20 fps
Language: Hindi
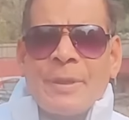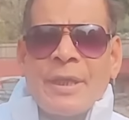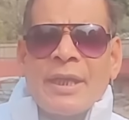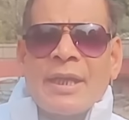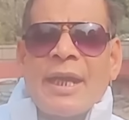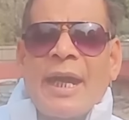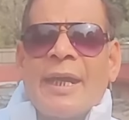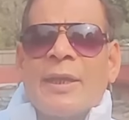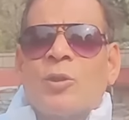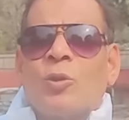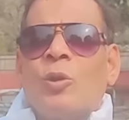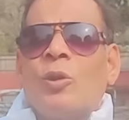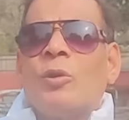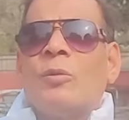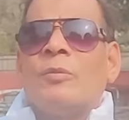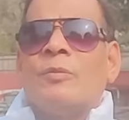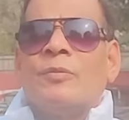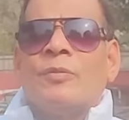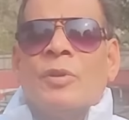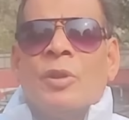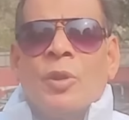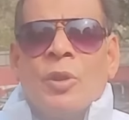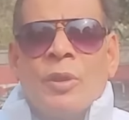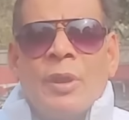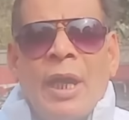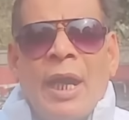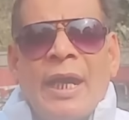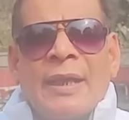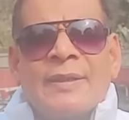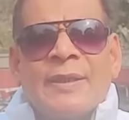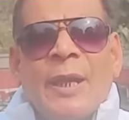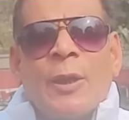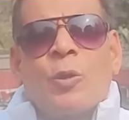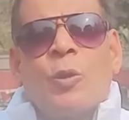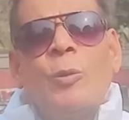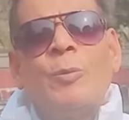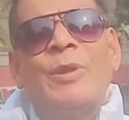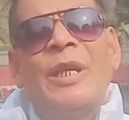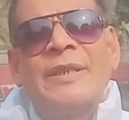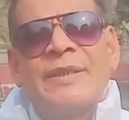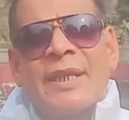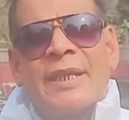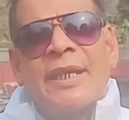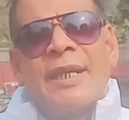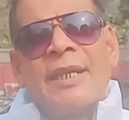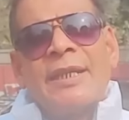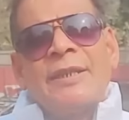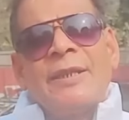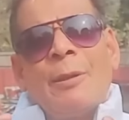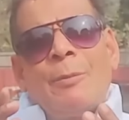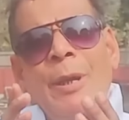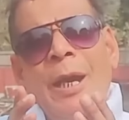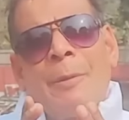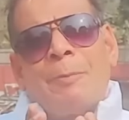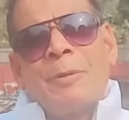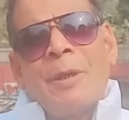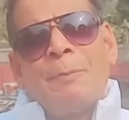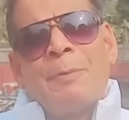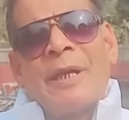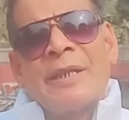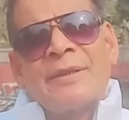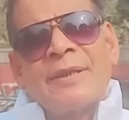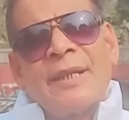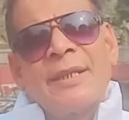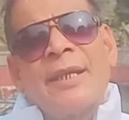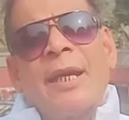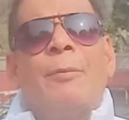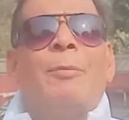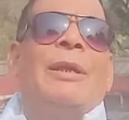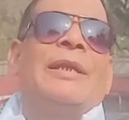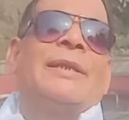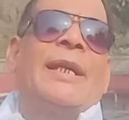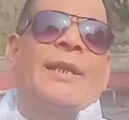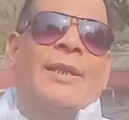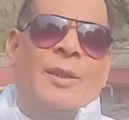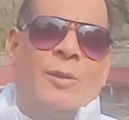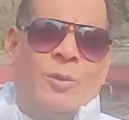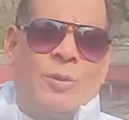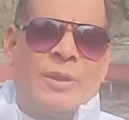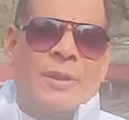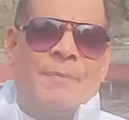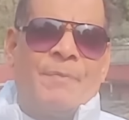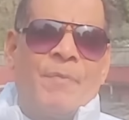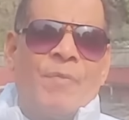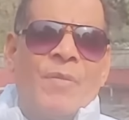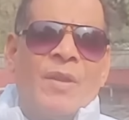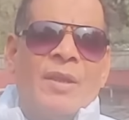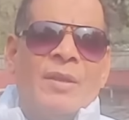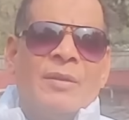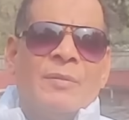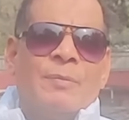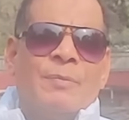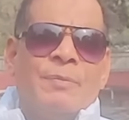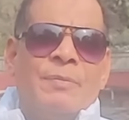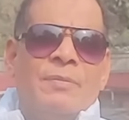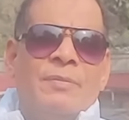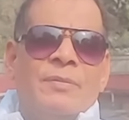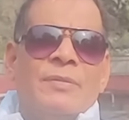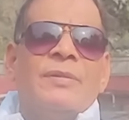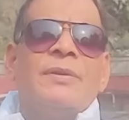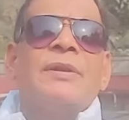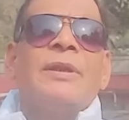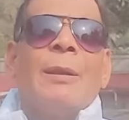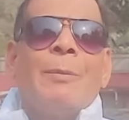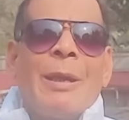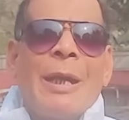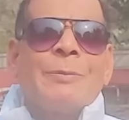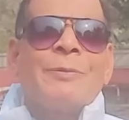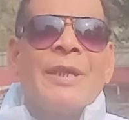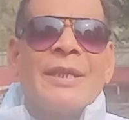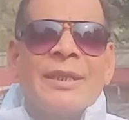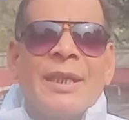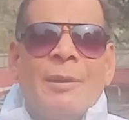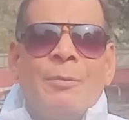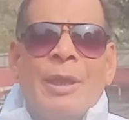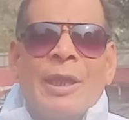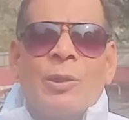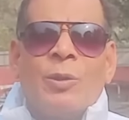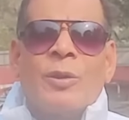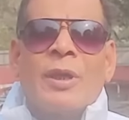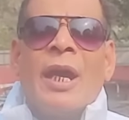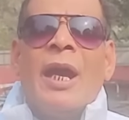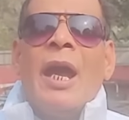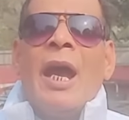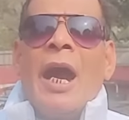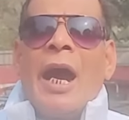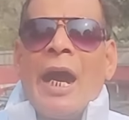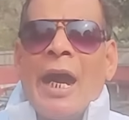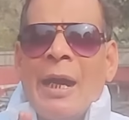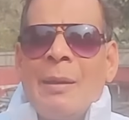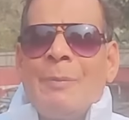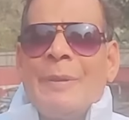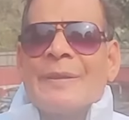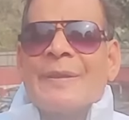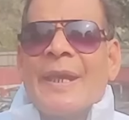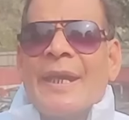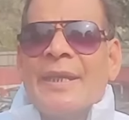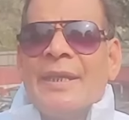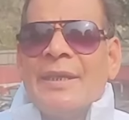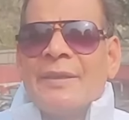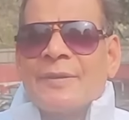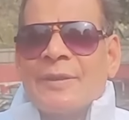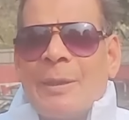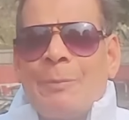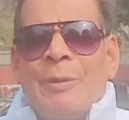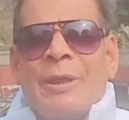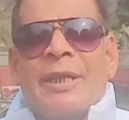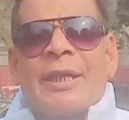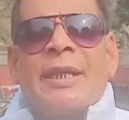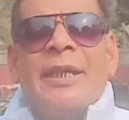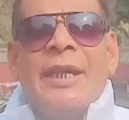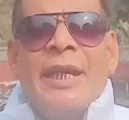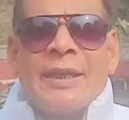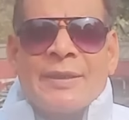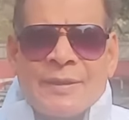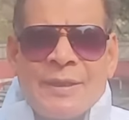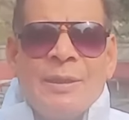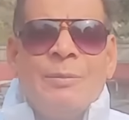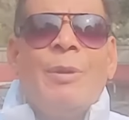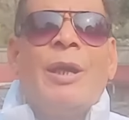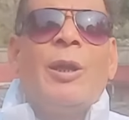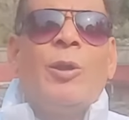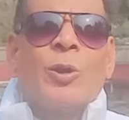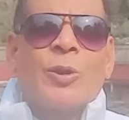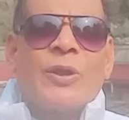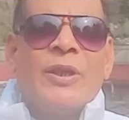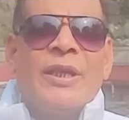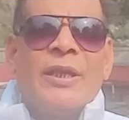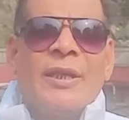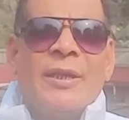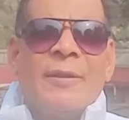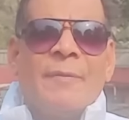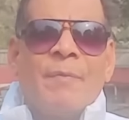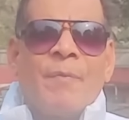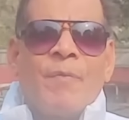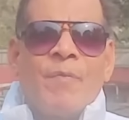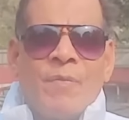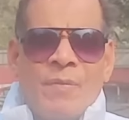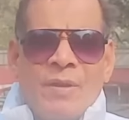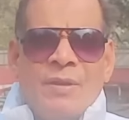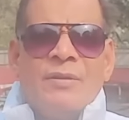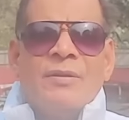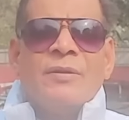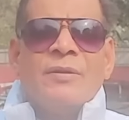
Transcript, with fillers: आपके कार्य को अच्छा रूप दे सकेंगे जब आपके पास संख्या बल ज्यादा होगा जब आप संख्या बल होगा आप बताइए सब्र की एक सीमा होती है